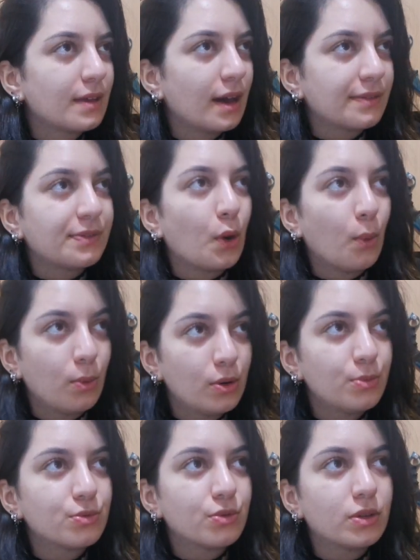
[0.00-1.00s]
Hatta o
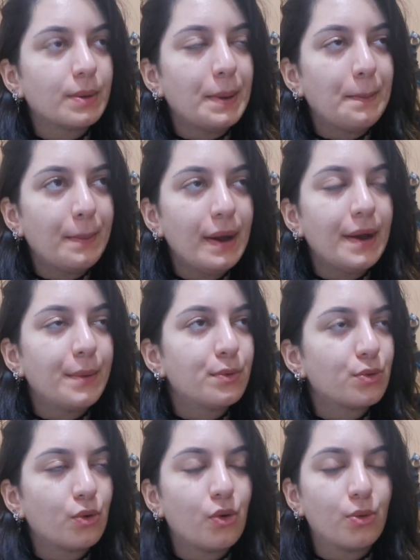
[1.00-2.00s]
bölümün sonunda ben bayağı
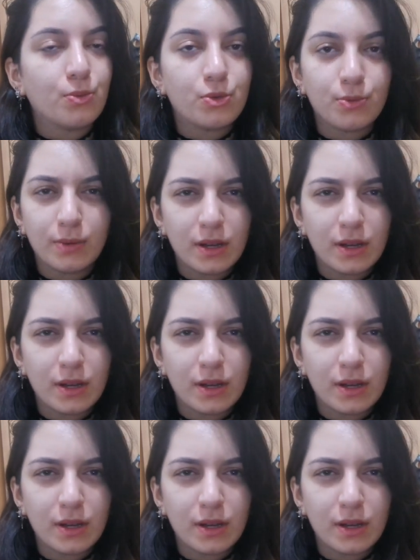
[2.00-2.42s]
bir şok olmuştum.